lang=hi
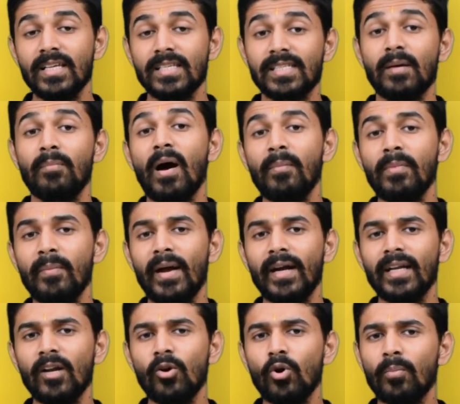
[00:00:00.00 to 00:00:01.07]
सभा में
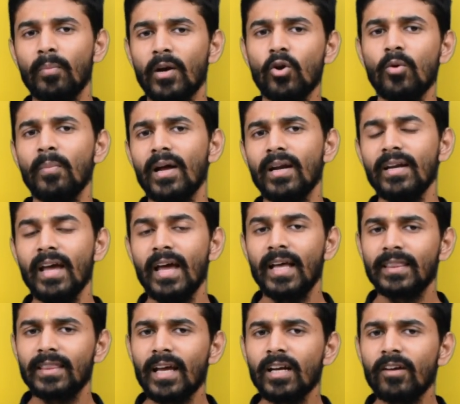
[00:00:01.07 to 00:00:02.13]
बैठे लोग मनोमन
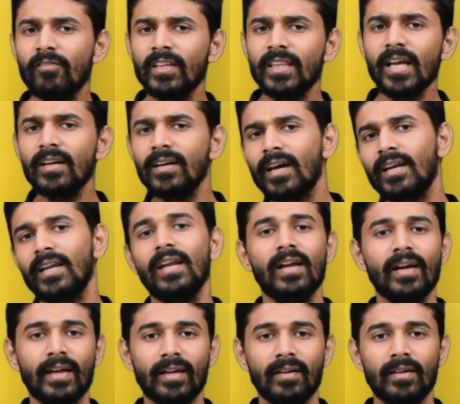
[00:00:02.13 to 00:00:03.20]
तर्क वितर्क करने
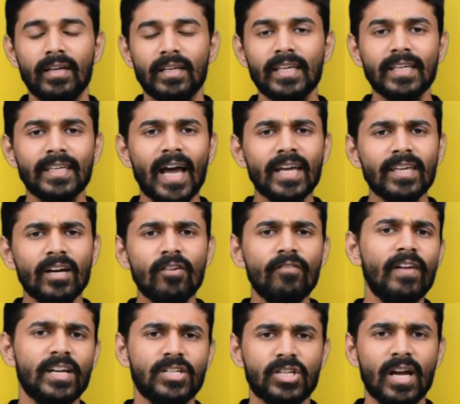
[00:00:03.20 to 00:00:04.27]
लगे कि क्या यह
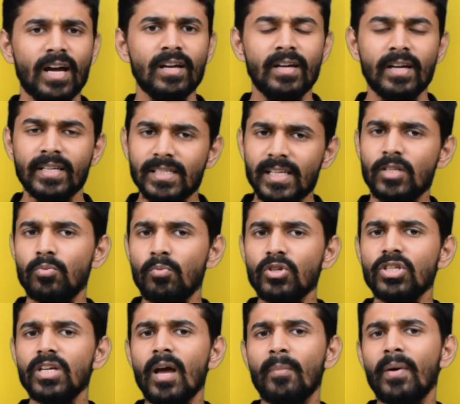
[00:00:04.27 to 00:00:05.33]
वैश्या
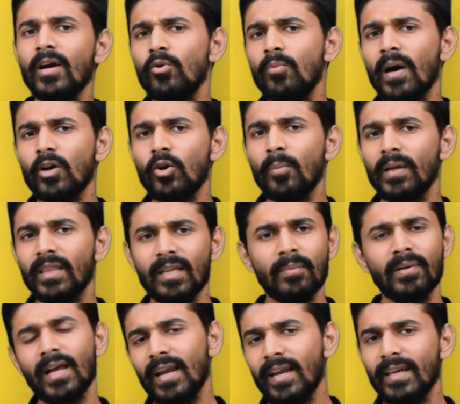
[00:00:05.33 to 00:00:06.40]
सचमुच ही अभय कुमार को बंदी
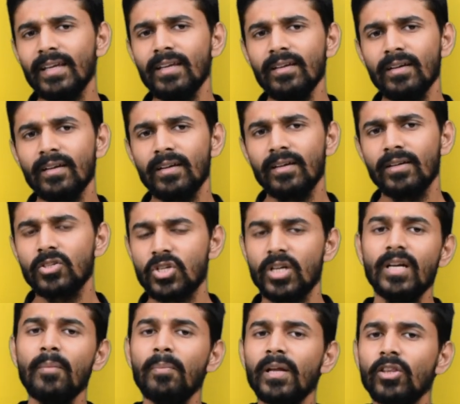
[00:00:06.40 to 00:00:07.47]
बना लेगी
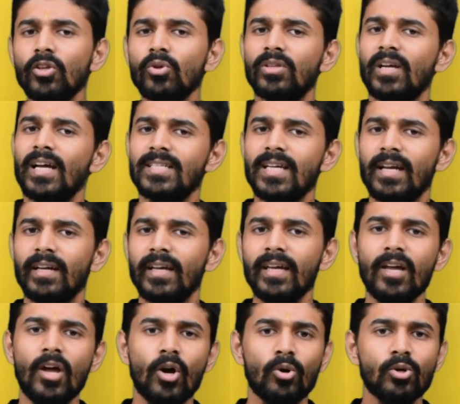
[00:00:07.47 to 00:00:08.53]
चंड प्रत्युत राजा ने
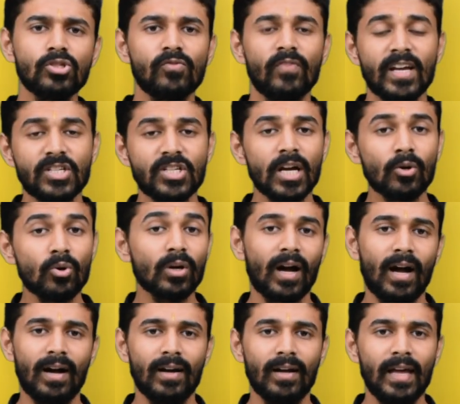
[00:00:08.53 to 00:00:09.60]
उस वैश्या को
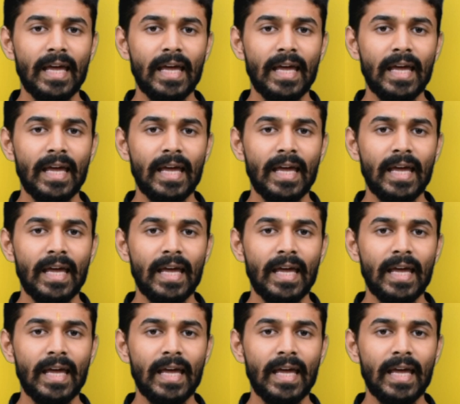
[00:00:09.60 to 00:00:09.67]
कहा